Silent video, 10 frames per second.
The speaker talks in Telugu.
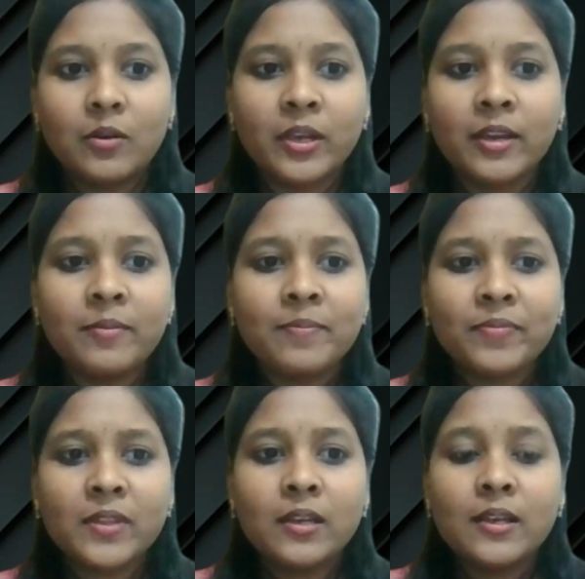ఓకే
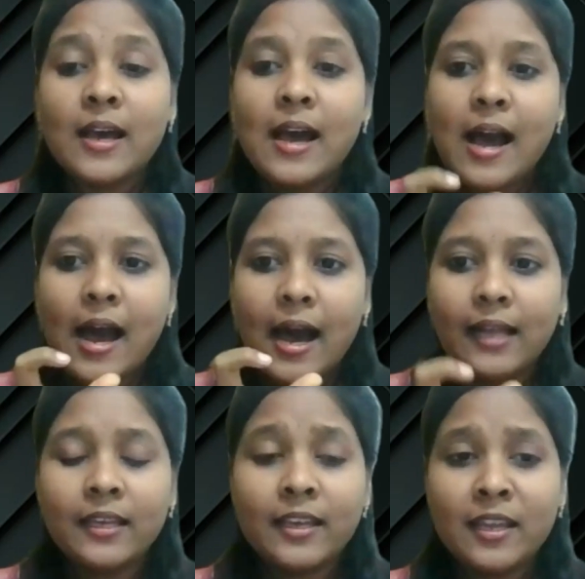
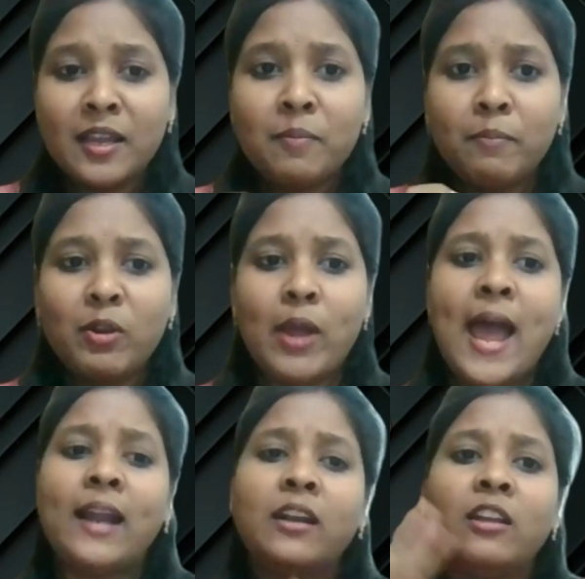అదే మీరు
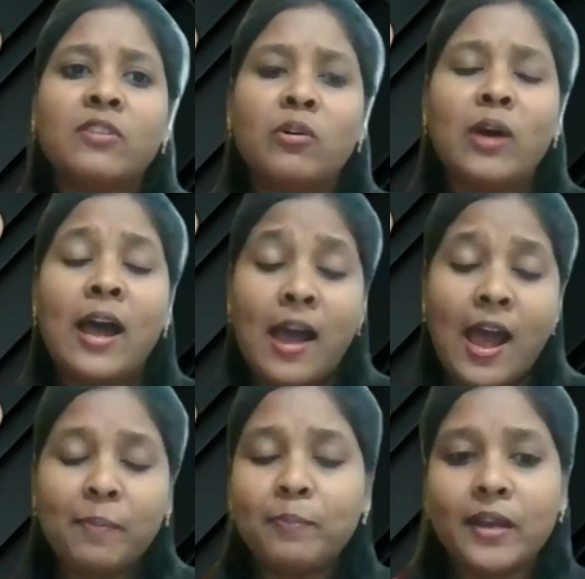యాక్టివ్ గా
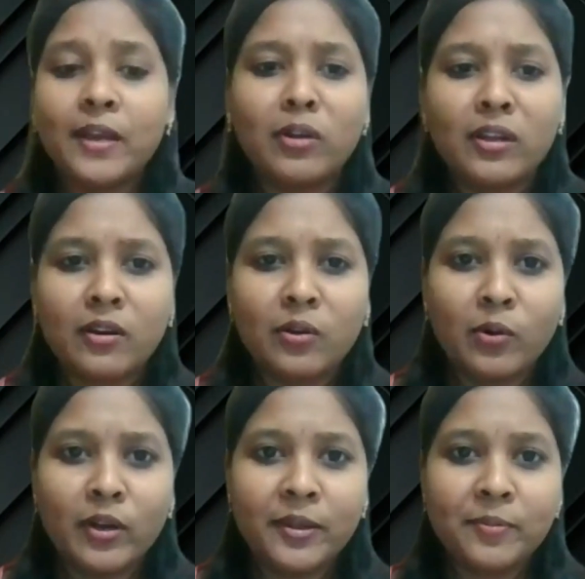హ్యాపీగా ఉన్నారు
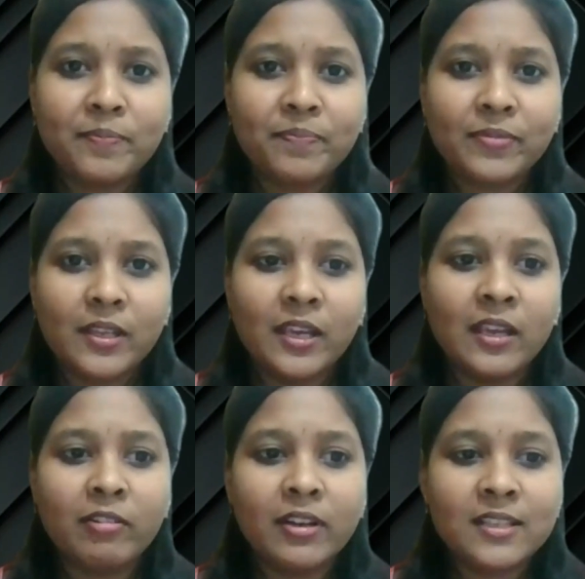అనుకోండి
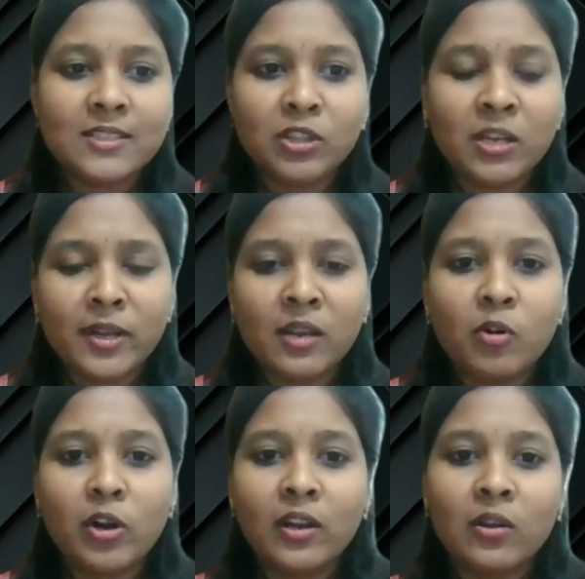ఏం రిలీజ్ అవుతాయి మన
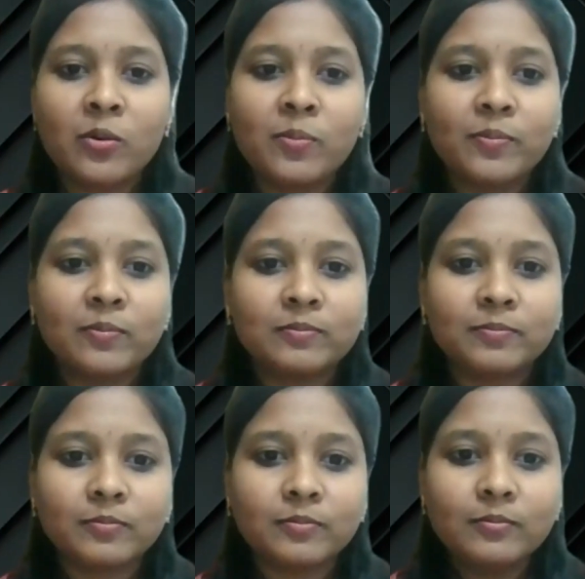బాడీలో
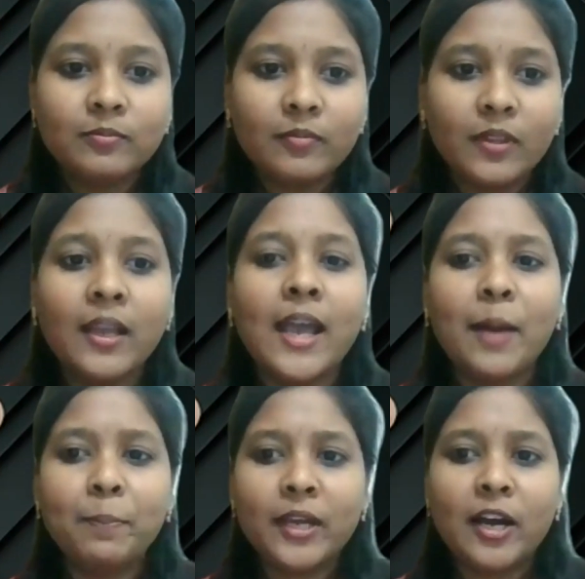
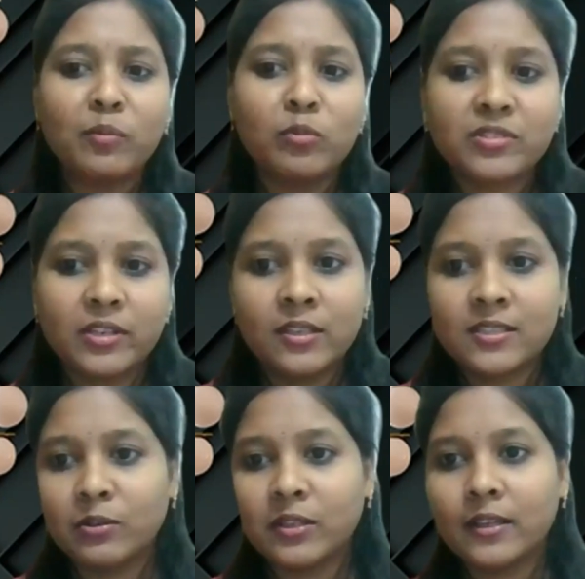హ్యాపీ హార్మోన్స్
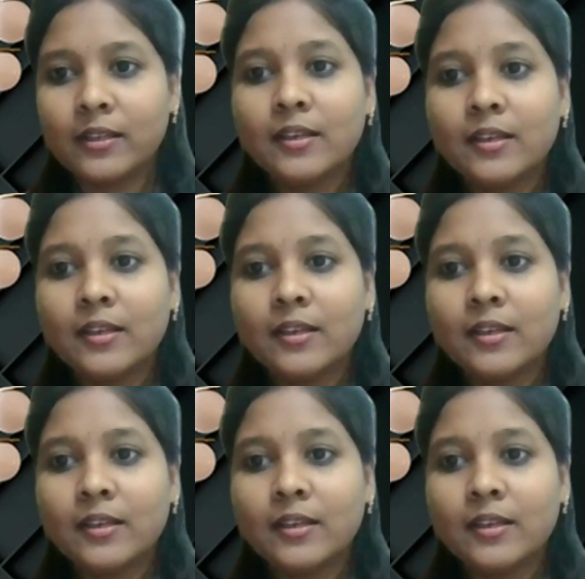రిలీజ్ అవుతాయి